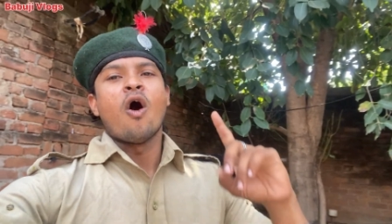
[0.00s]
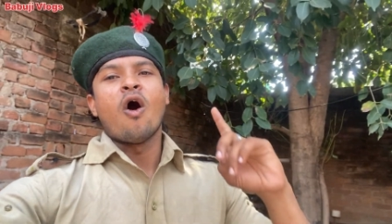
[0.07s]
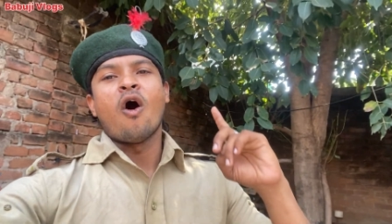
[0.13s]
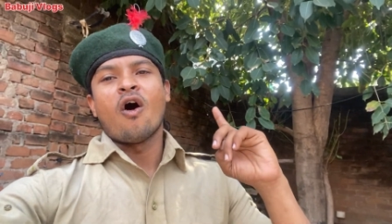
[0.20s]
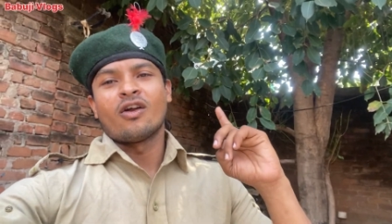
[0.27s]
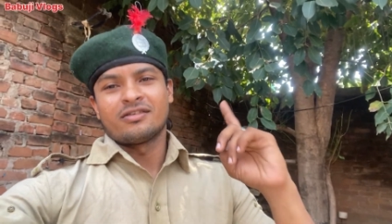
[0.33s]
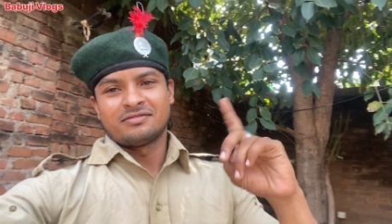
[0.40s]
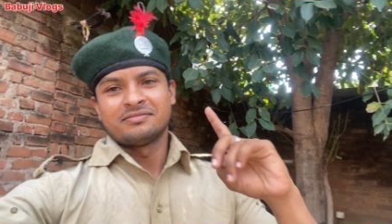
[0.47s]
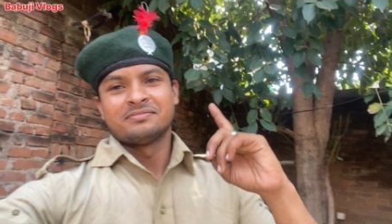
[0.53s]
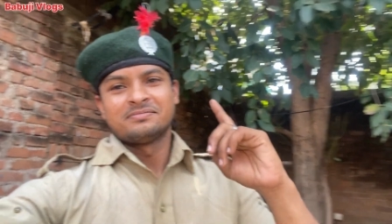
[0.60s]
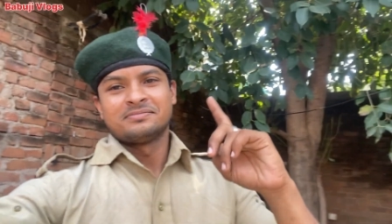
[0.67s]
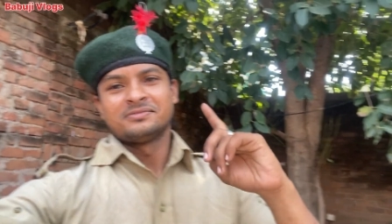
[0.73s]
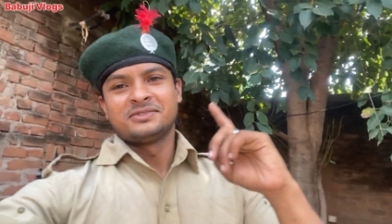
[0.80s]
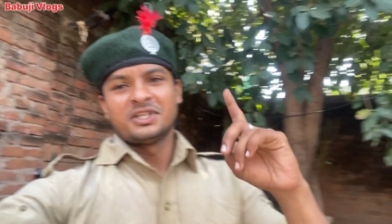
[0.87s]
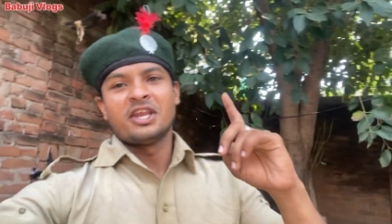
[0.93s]
और
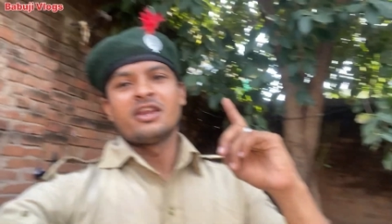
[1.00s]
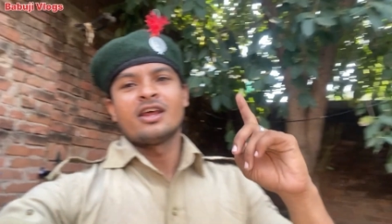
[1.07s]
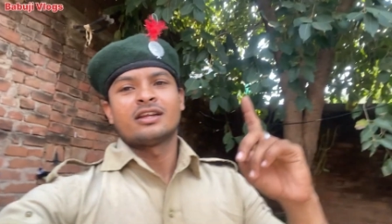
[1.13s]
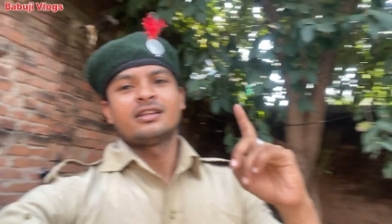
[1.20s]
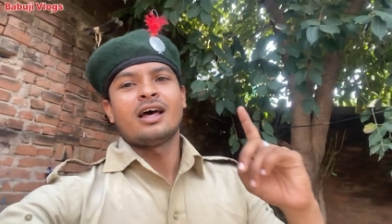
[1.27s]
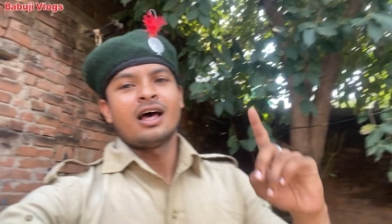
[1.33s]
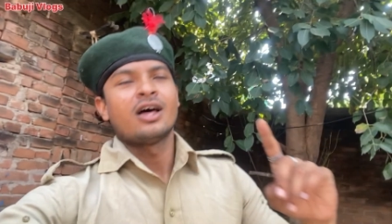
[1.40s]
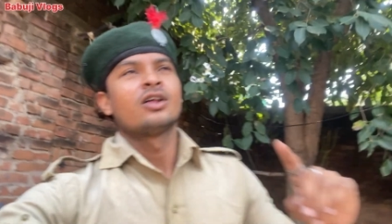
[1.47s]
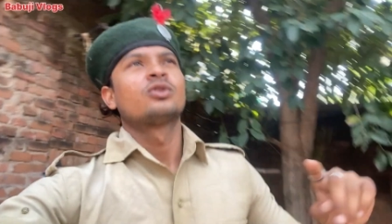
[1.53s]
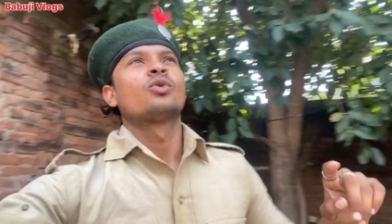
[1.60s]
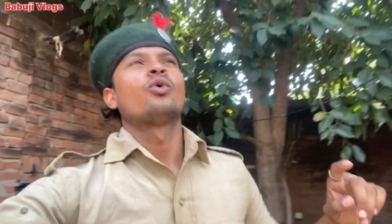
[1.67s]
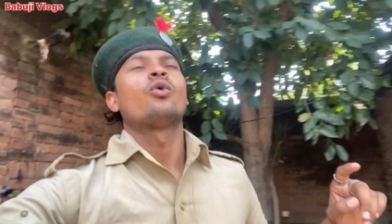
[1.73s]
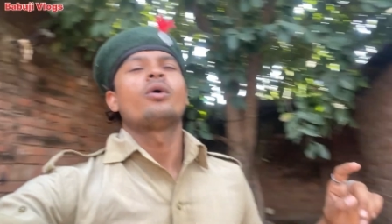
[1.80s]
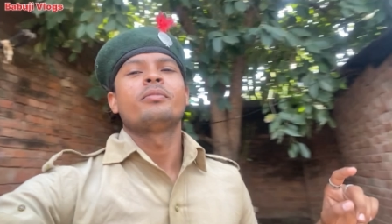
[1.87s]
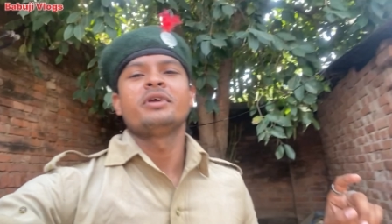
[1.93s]
सीनियर था
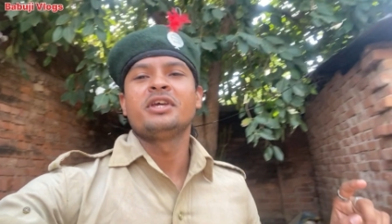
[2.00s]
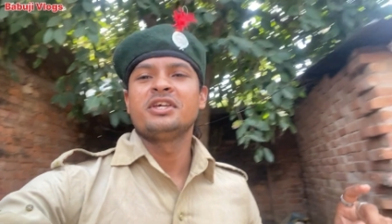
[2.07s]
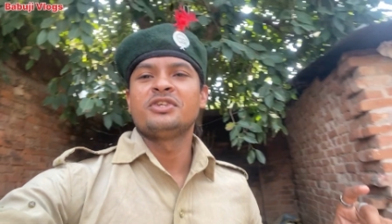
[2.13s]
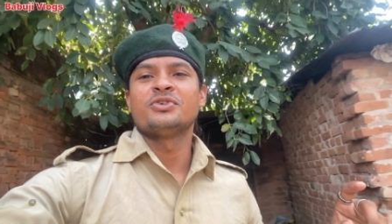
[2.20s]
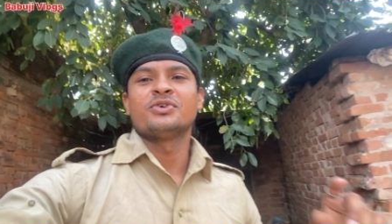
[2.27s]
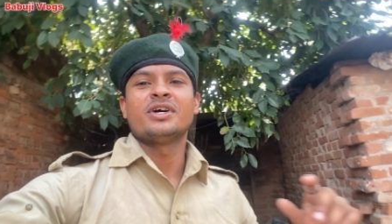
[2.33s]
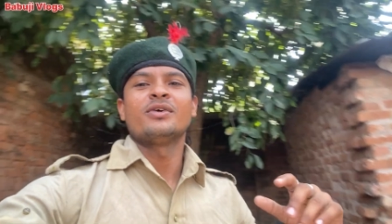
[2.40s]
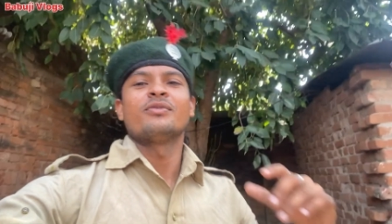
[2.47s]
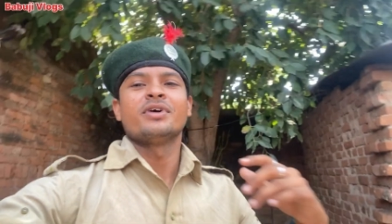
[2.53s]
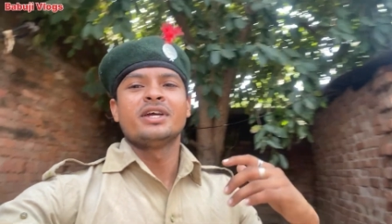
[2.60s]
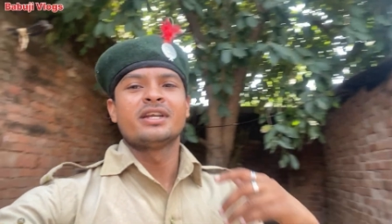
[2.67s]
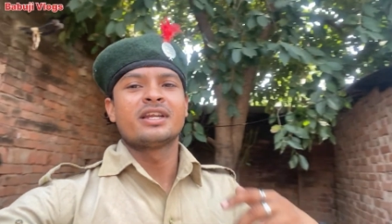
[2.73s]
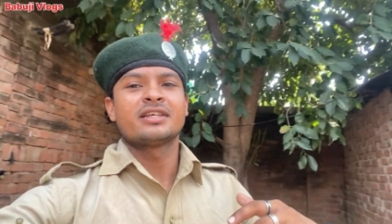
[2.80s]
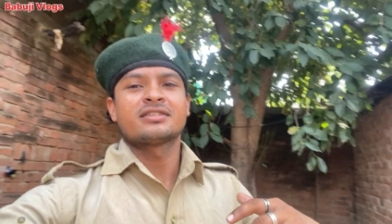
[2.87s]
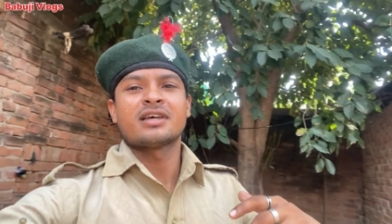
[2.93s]
तो अभी जो है
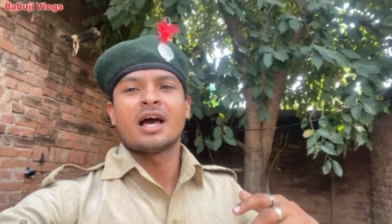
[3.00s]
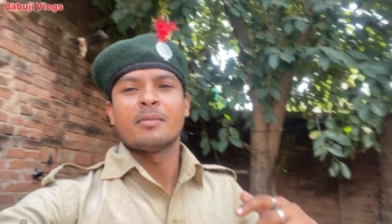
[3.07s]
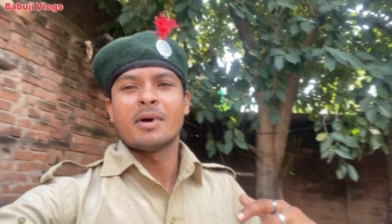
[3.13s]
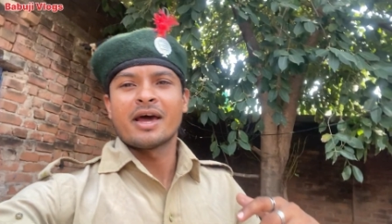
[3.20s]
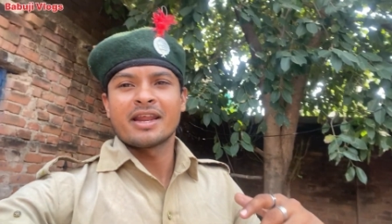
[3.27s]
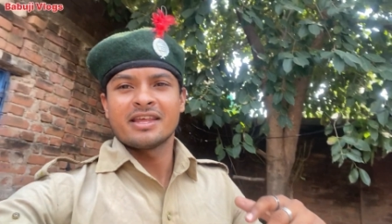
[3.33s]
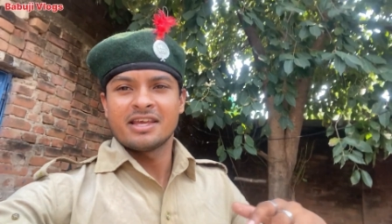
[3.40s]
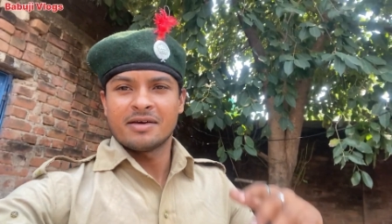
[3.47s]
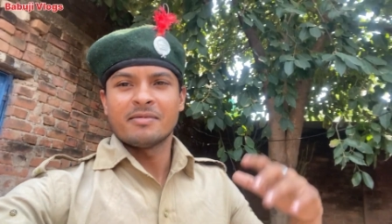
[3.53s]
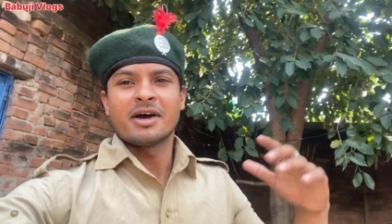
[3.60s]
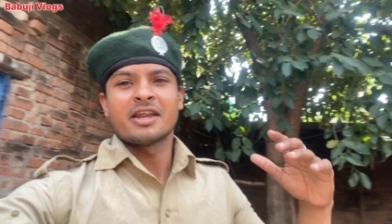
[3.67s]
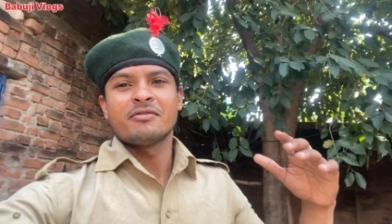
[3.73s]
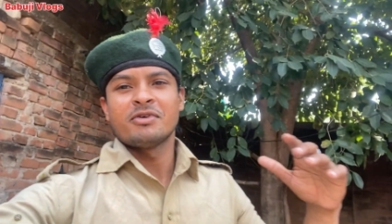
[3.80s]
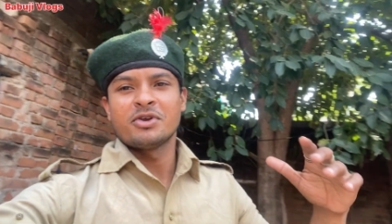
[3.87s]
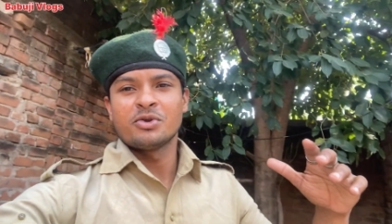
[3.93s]
वही ड्रेस काम आ रही है
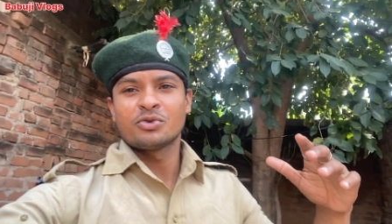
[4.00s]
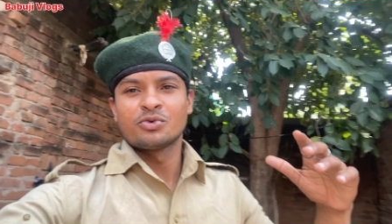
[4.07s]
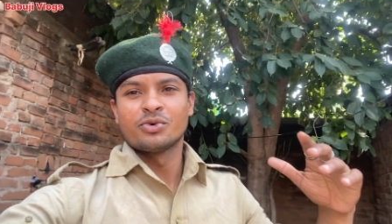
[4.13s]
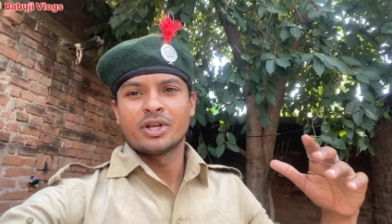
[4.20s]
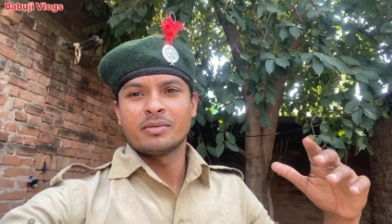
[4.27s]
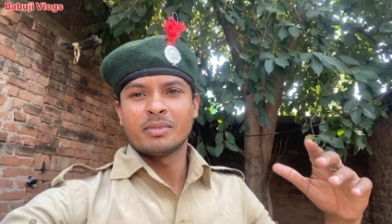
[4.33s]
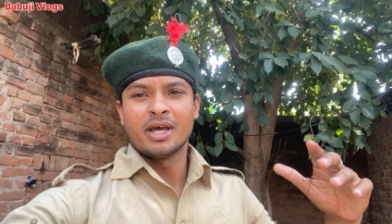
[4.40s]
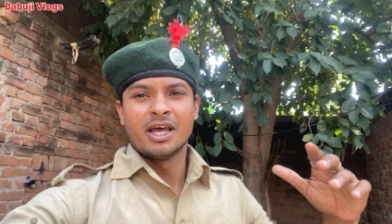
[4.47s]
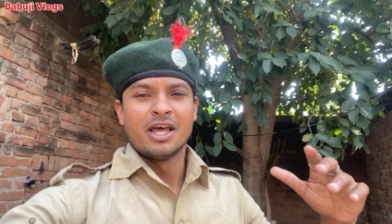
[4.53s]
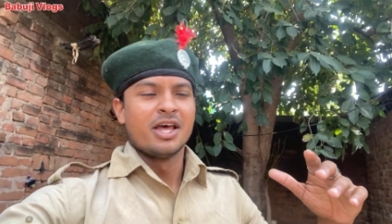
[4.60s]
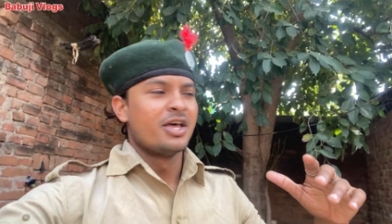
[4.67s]
हमारे वीडियो शूटिंग में